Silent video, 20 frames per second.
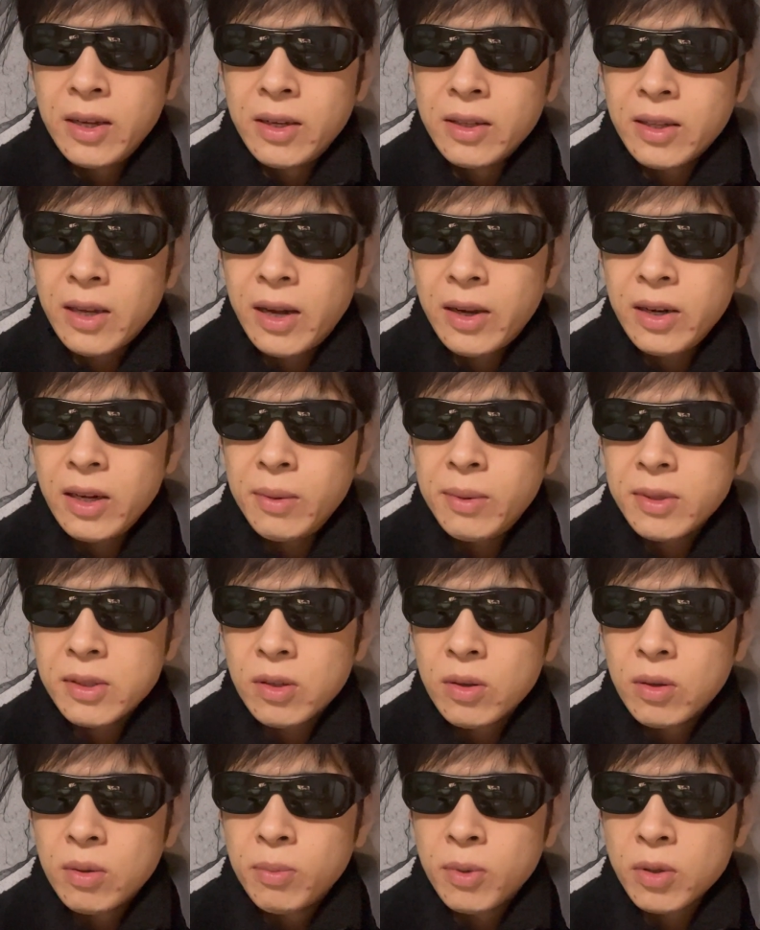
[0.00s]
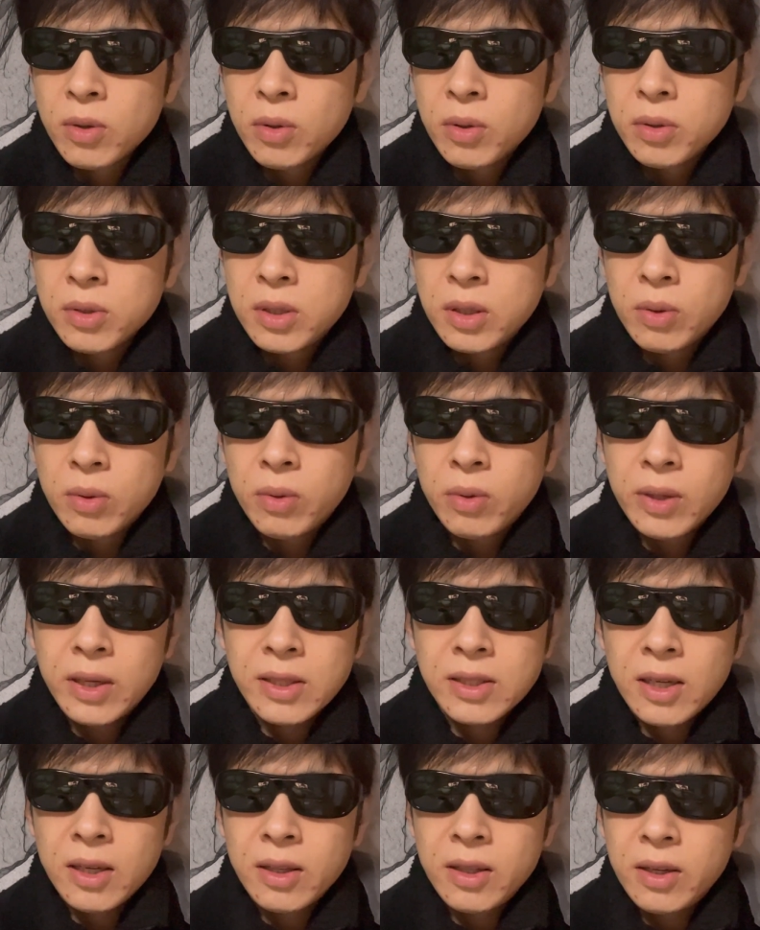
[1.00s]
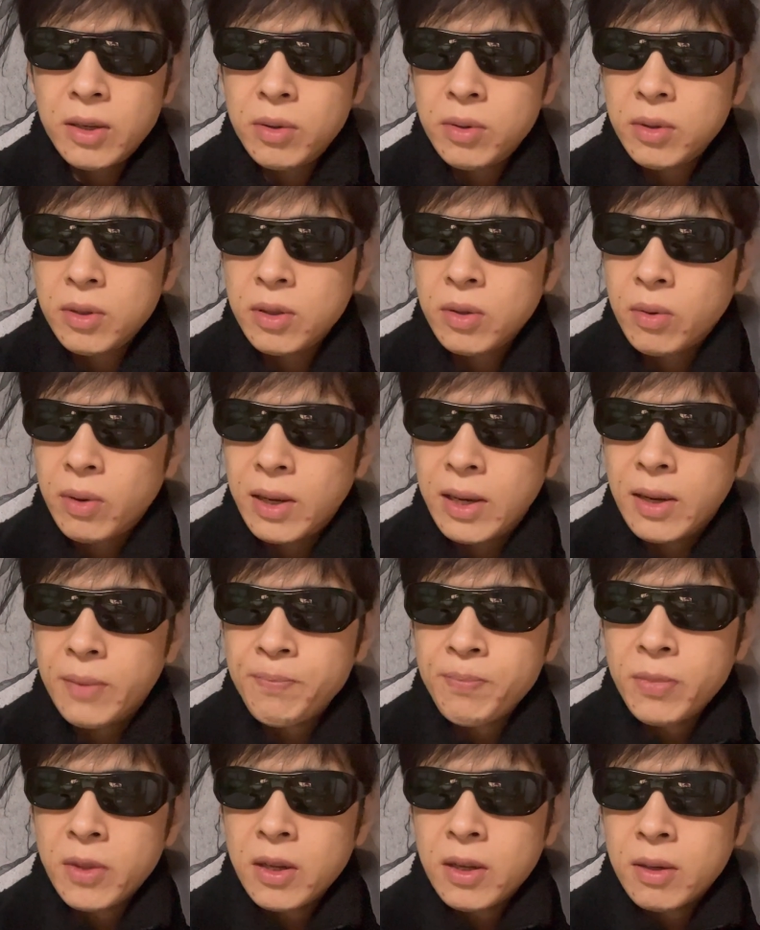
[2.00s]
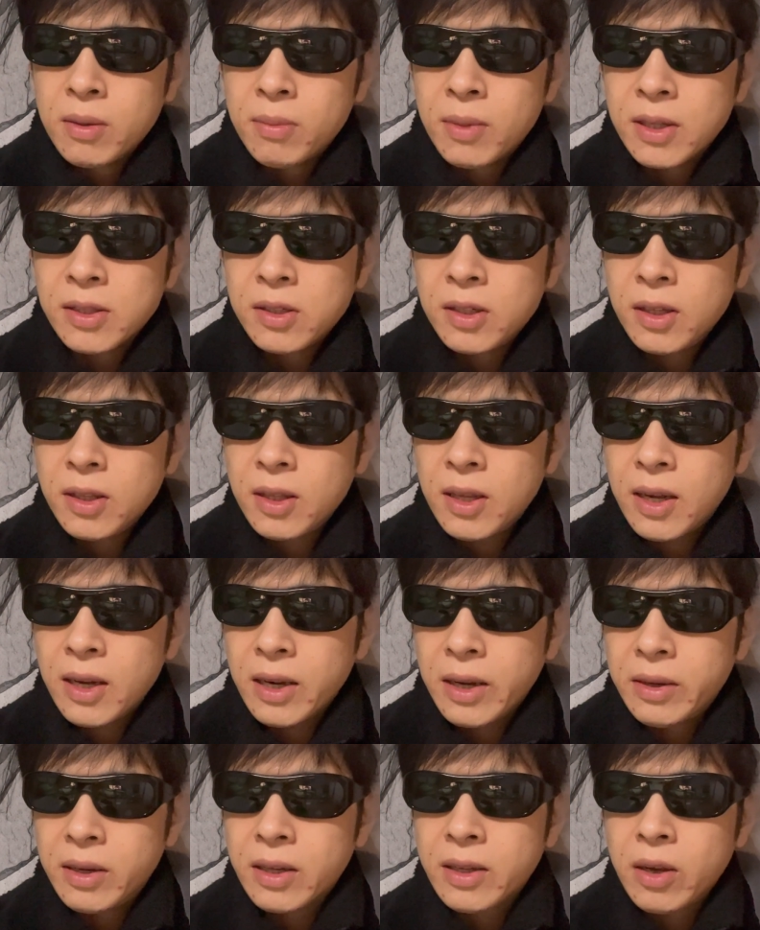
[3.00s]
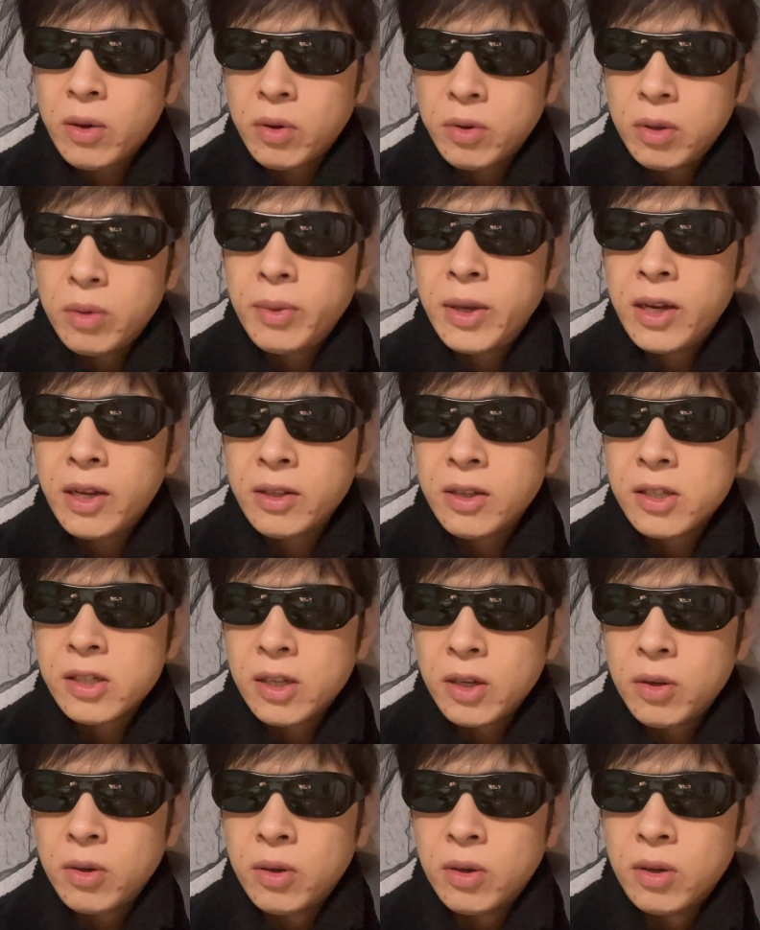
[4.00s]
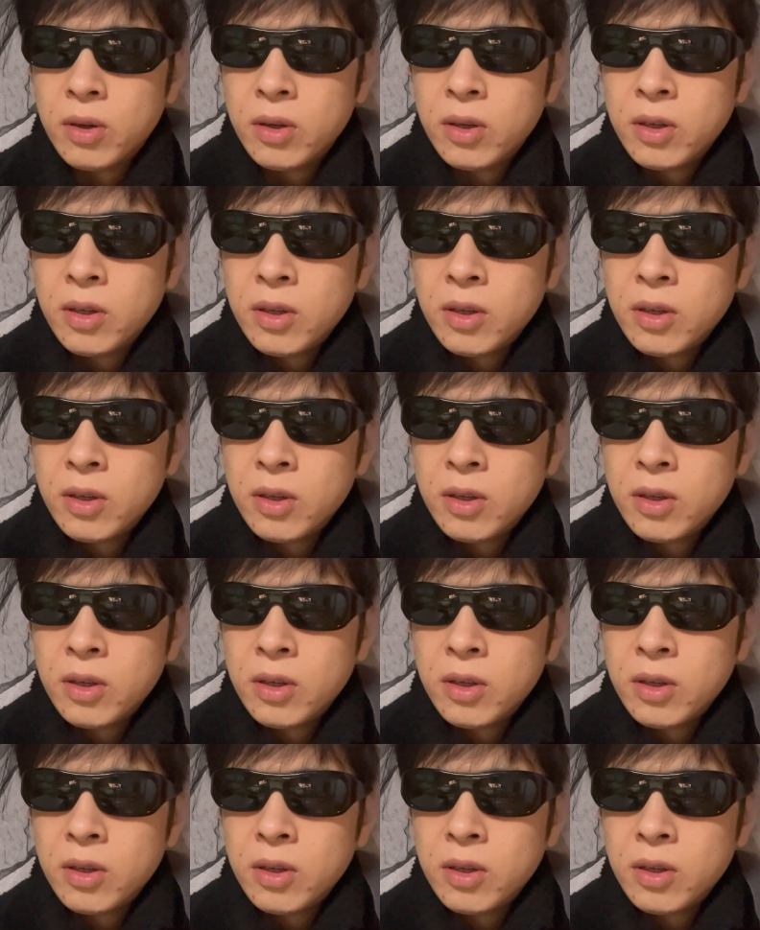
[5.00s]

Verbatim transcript: である意味、その、元情報屋さんっていう人は、まあ、ツイッター界では結構有名なんですけど、